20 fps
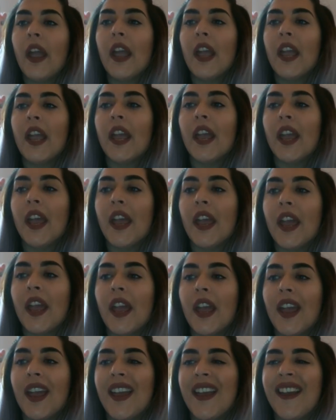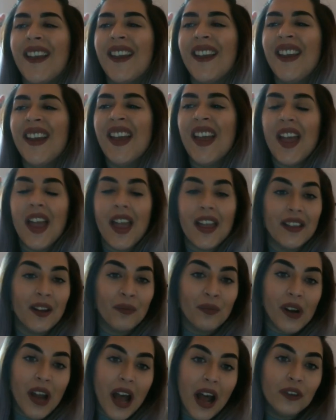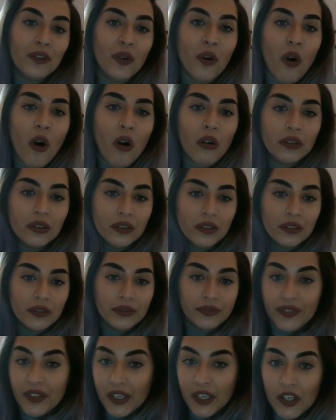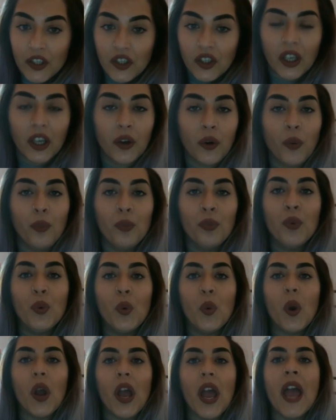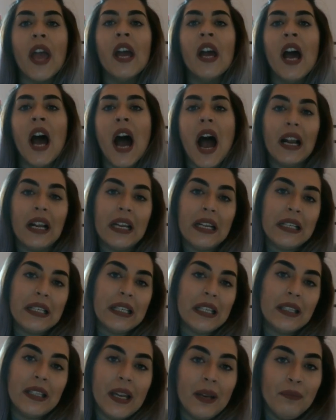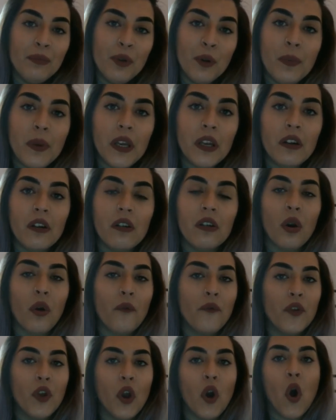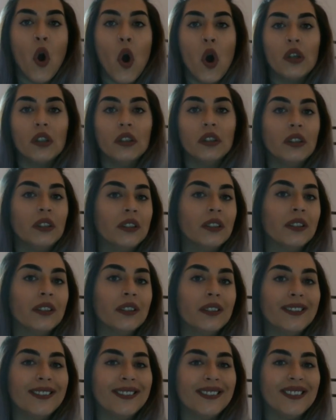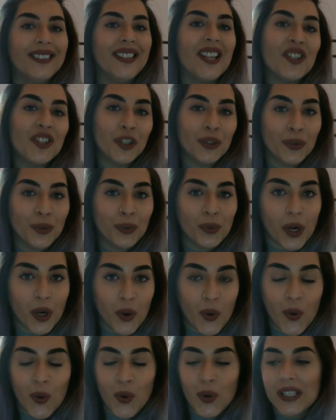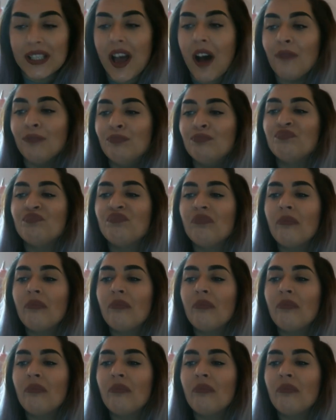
E, e, da un lato oh, felice che comunque anche nel mio piccolo vi ho oh, lasciato qualcosa